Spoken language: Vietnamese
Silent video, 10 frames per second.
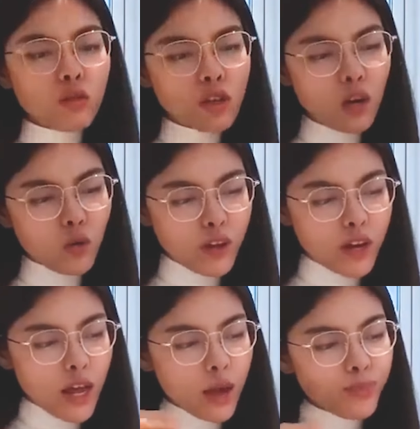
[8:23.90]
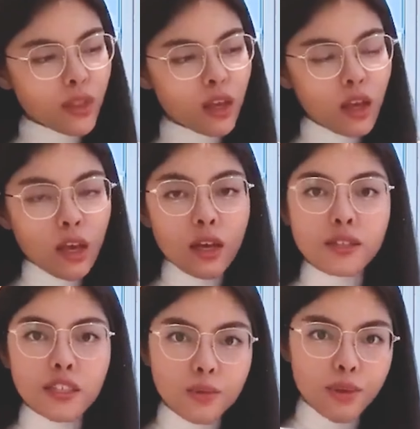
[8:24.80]
gây tranh cãi của người đẹp Á
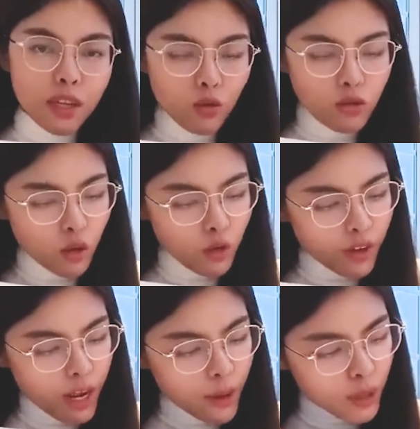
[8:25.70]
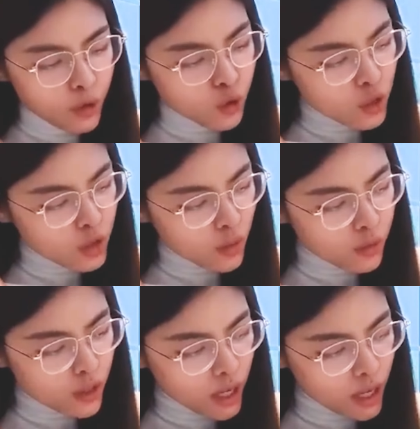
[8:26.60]
hậu Phương Thảo lại một lần nữa đặt ra
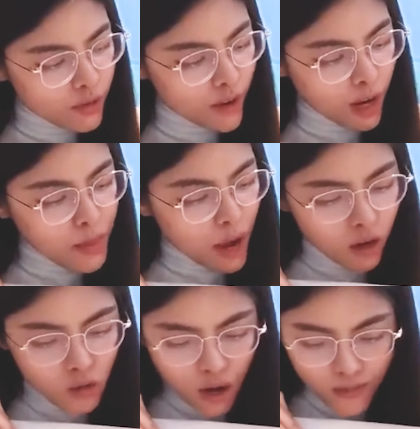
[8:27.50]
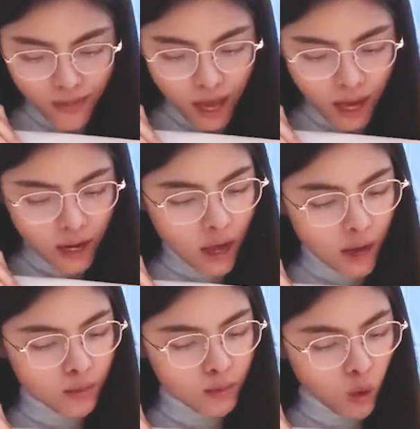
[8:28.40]
câu hỏi về trách nhiệm của người nổi
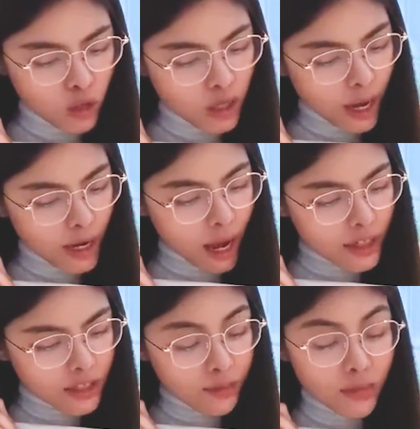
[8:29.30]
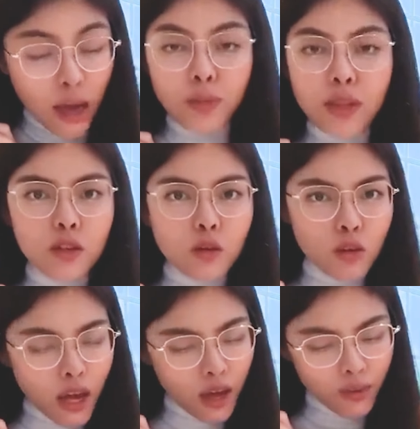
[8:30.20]
tiếng khi ứng xử trên không gian mạng
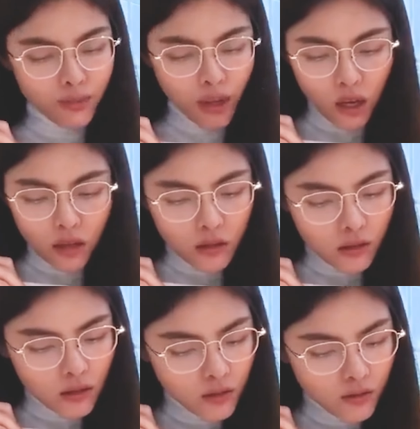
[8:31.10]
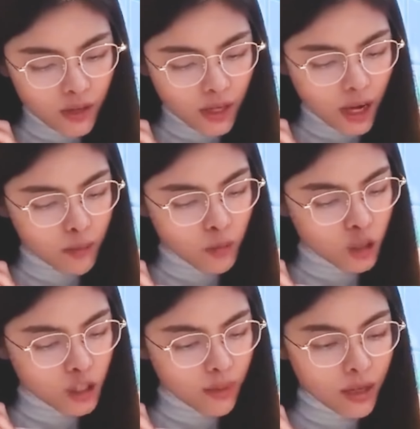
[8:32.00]
và định hướng lối sống cho giới trẻ
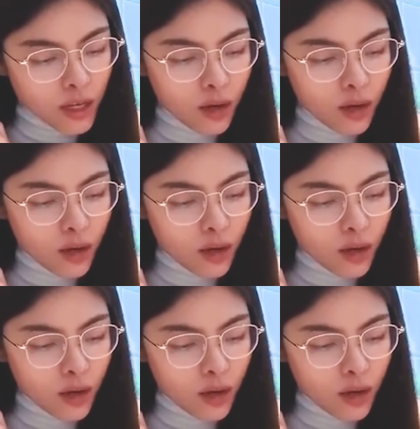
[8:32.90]
ngày nay.